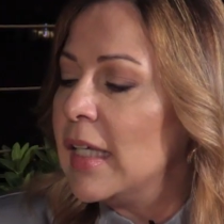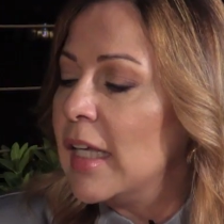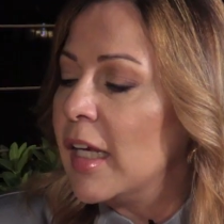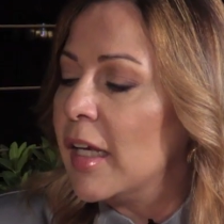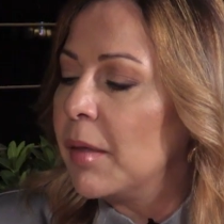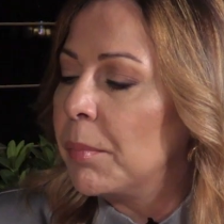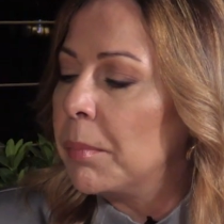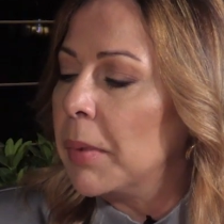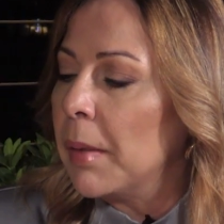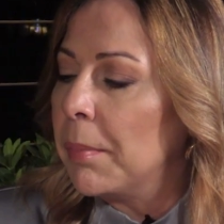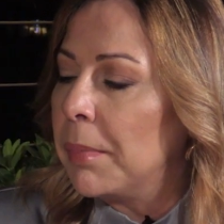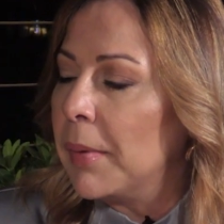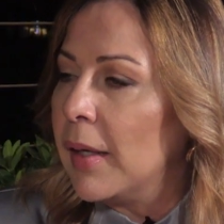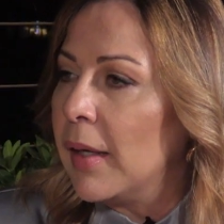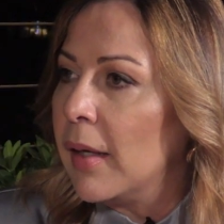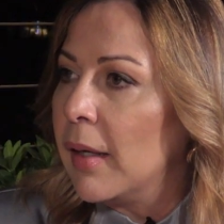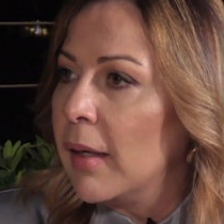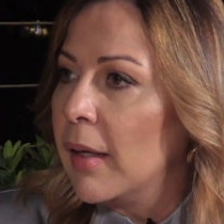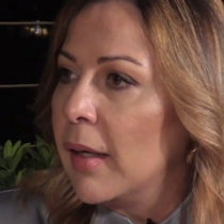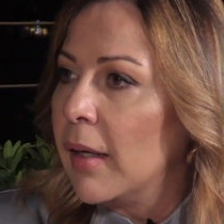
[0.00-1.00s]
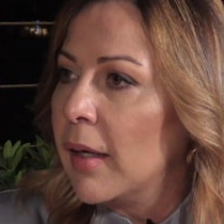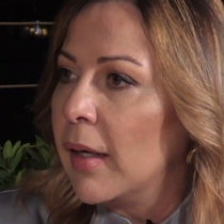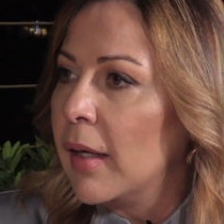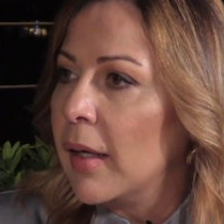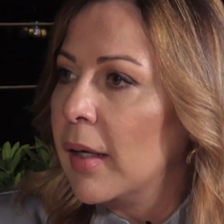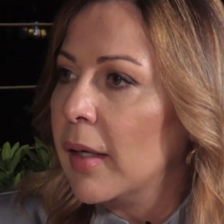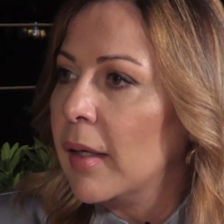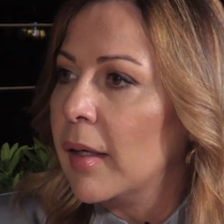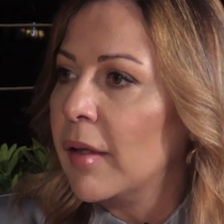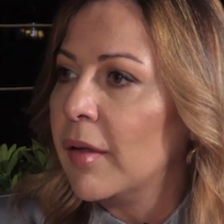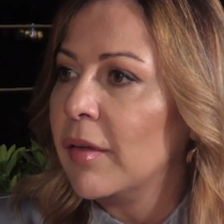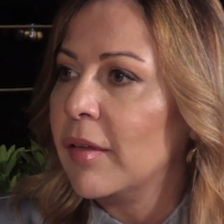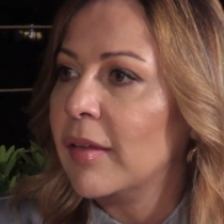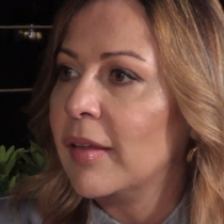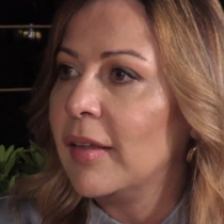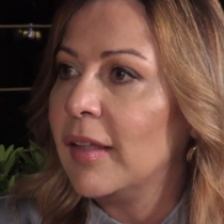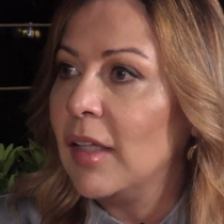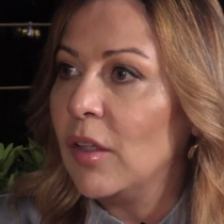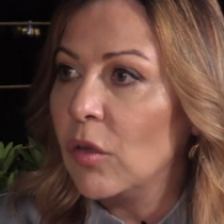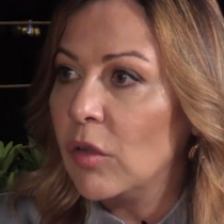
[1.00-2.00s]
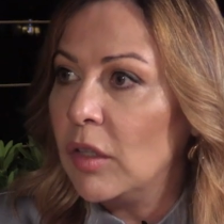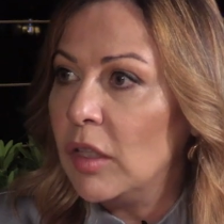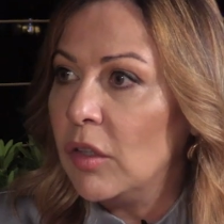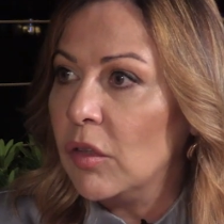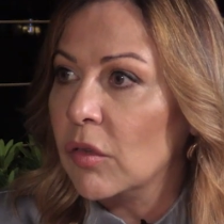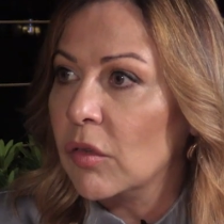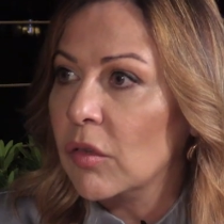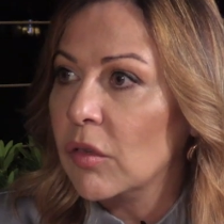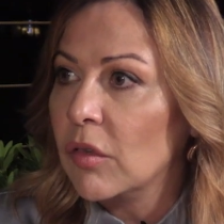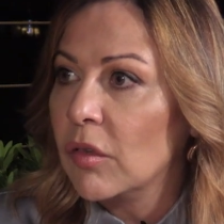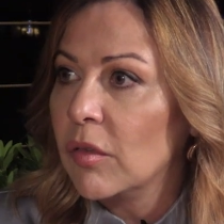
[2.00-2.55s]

y eres papá. Ajá. ¿De dos niños?